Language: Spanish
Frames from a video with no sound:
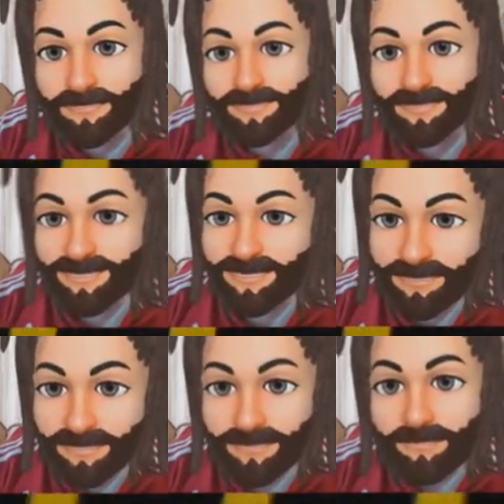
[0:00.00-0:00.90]
No sea
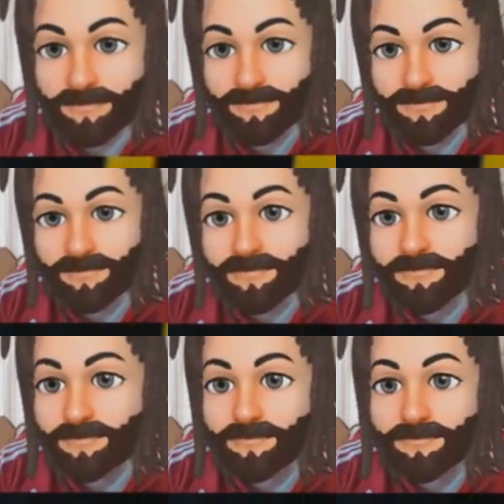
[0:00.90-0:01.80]
Milana.
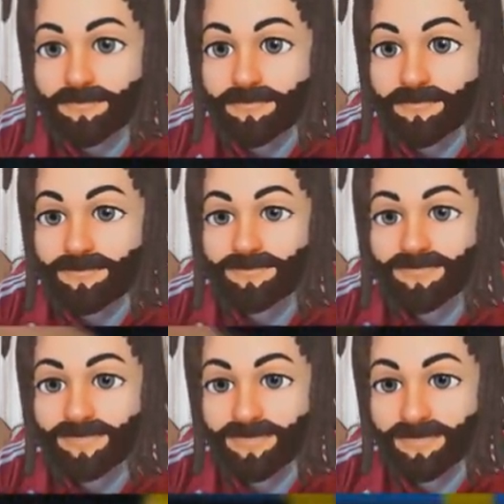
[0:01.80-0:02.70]

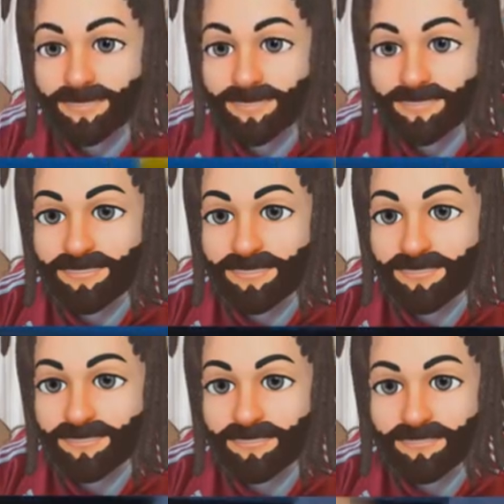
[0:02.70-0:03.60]
Se la juega en el
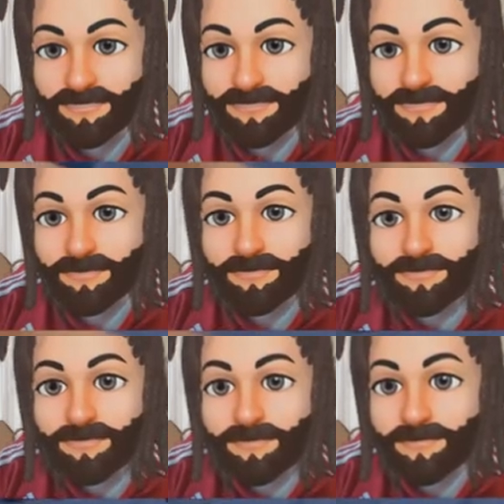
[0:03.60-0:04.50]
toma y dame.
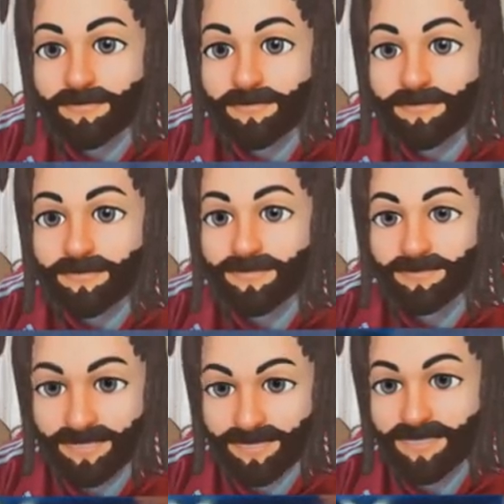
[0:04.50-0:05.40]

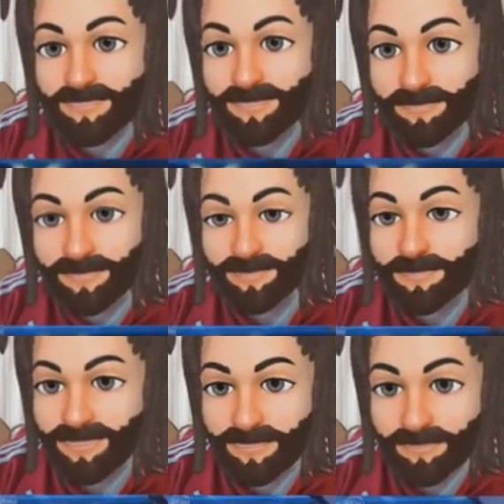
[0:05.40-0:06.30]
Está
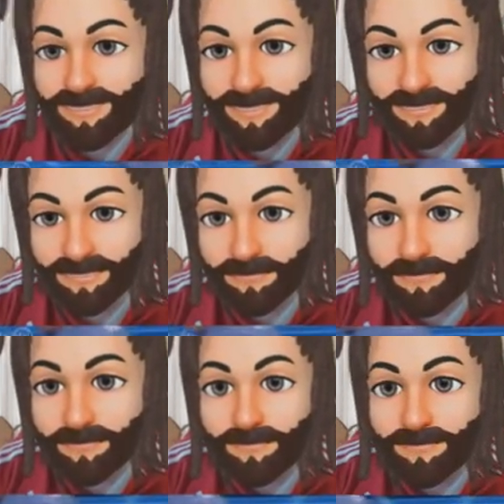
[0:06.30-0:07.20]
Le ganó a uno, ¿eh?
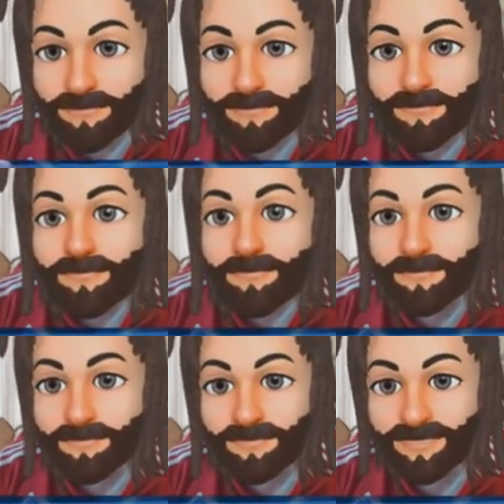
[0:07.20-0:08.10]
Perdió
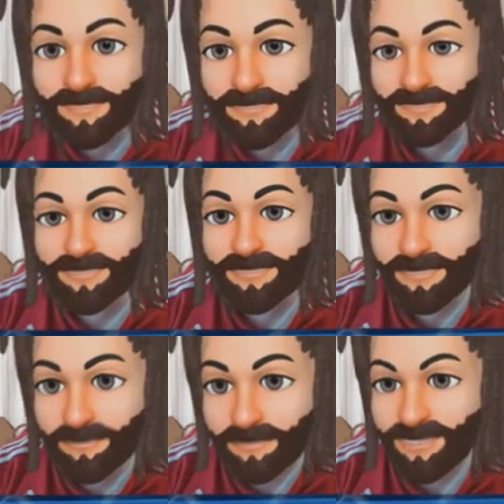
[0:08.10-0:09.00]
tres.
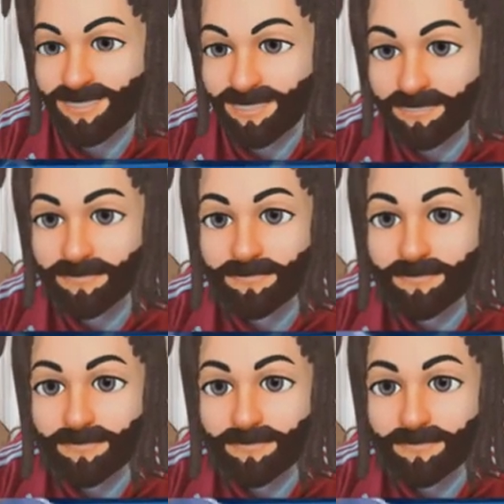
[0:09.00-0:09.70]
Pero le sacó el invicto